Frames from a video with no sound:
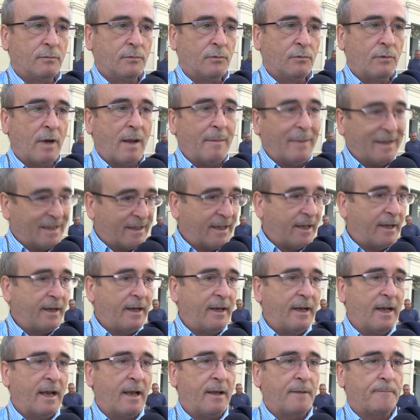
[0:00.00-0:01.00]
Una
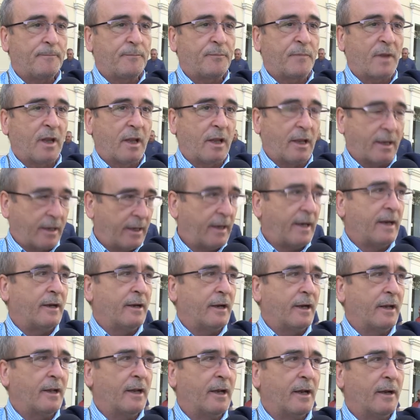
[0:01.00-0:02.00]
materia que crea
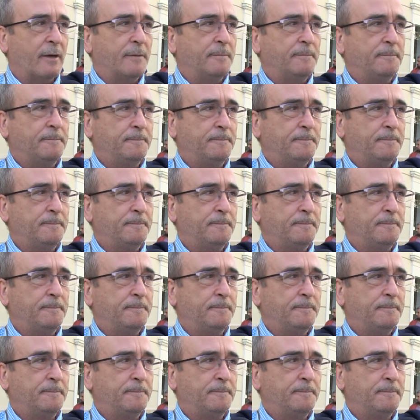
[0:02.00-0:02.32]
energía.